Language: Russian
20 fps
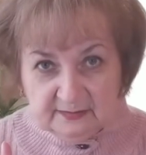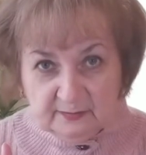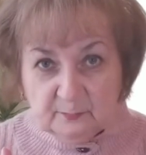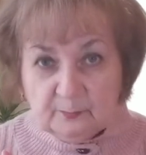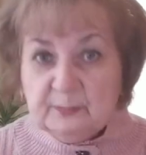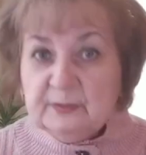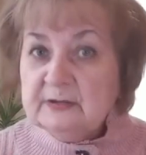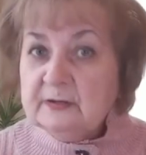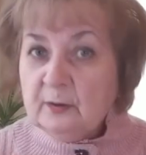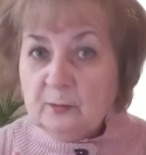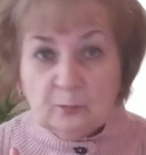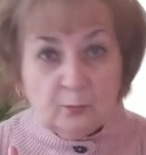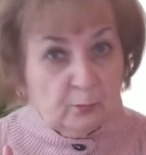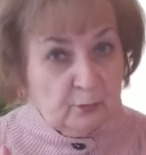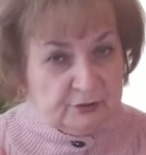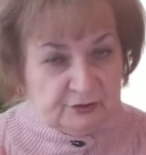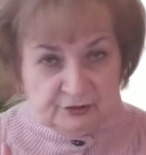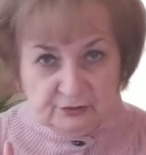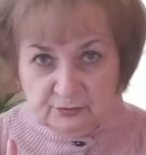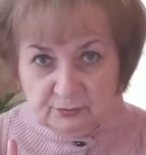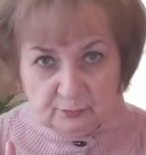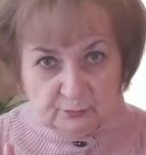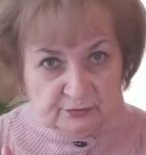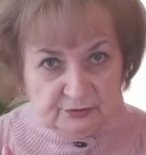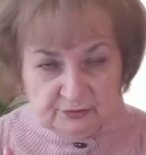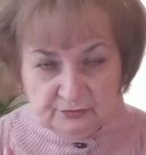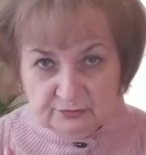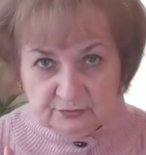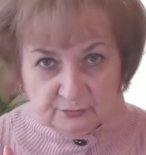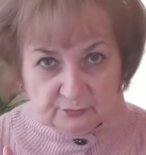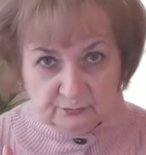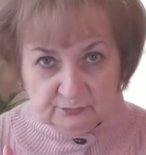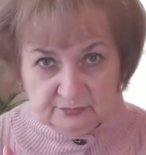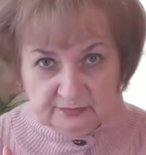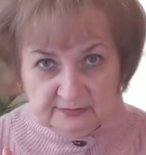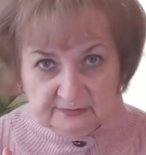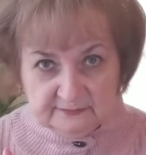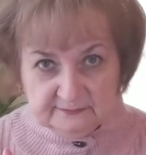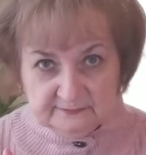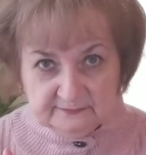было очень-очень
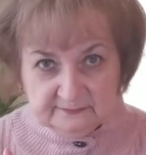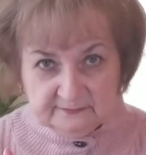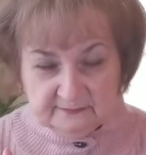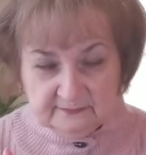трудно.